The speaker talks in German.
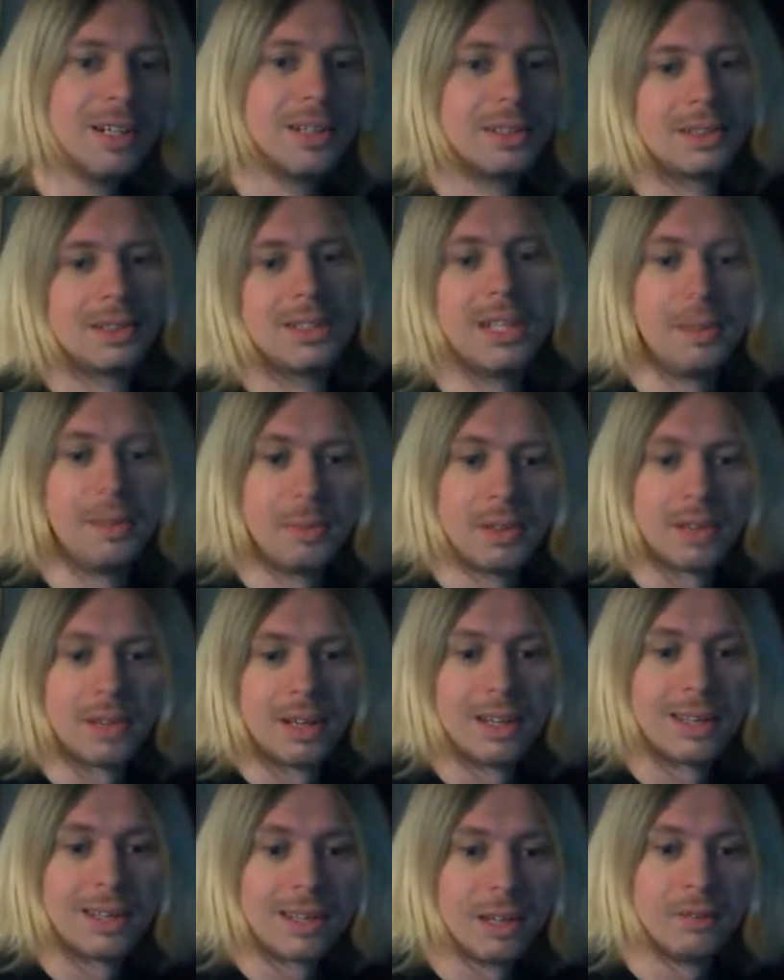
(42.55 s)
nämlich
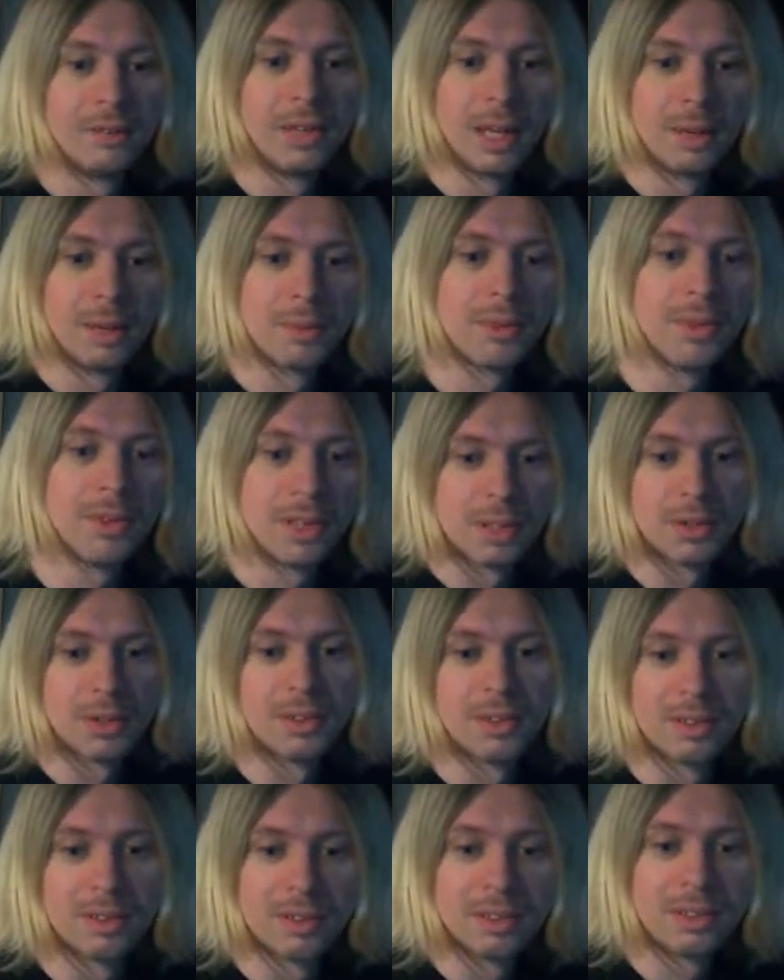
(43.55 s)
seit der WM
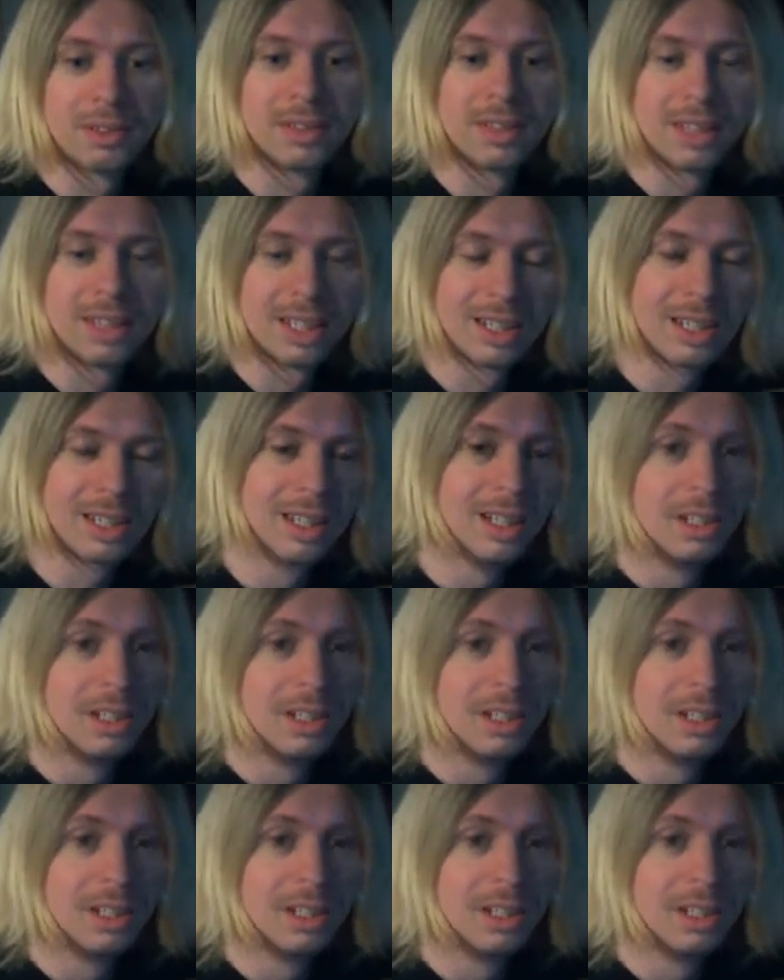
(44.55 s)
2010,